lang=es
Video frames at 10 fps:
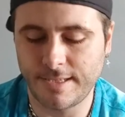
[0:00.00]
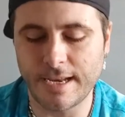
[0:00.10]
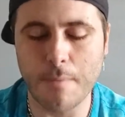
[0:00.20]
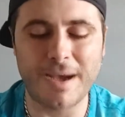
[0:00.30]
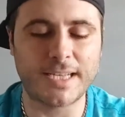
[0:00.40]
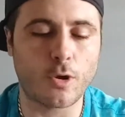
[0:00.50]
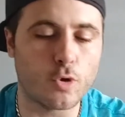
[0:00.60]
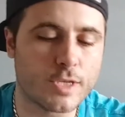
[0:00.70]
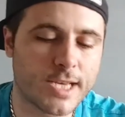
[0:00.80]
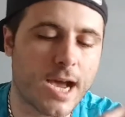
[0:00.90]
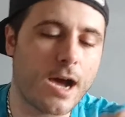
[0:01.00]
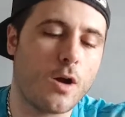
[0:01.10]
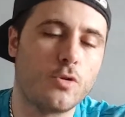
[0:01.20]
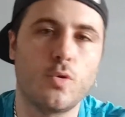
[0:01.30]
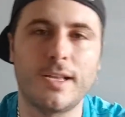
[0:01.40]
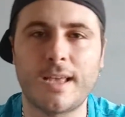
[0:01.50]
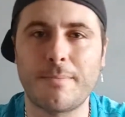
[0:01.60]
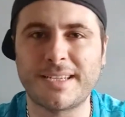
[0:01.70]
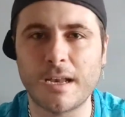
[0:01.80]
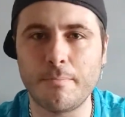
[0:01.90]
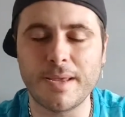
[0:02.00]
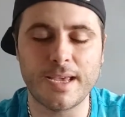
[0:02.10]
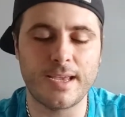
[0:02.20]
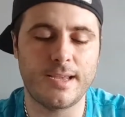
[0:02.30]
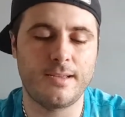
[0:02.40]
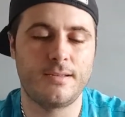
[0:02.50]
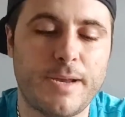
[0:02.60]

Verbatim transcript: Tienen más acolchado, sujetan más el pie,